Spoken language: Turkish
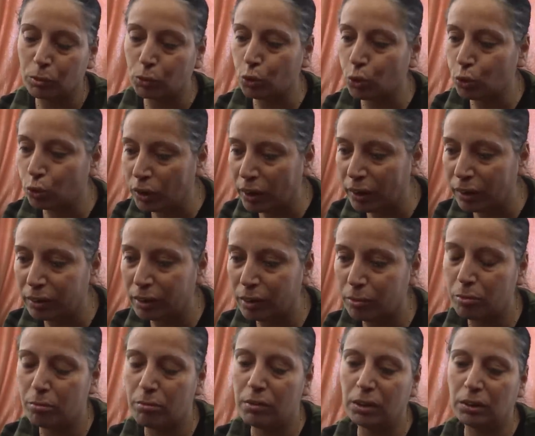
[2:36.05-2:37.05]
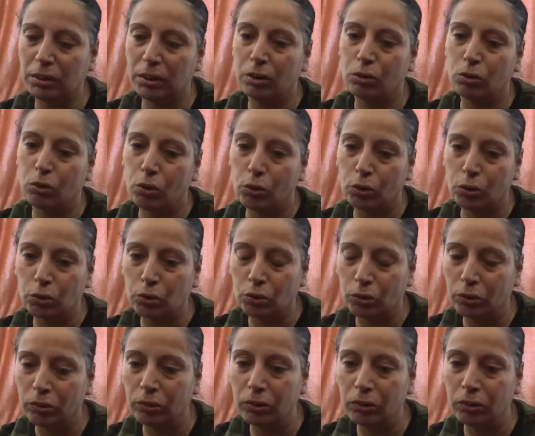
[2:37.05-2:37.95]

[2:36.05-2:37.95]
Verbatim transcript: Onların da bir mezarı olsun.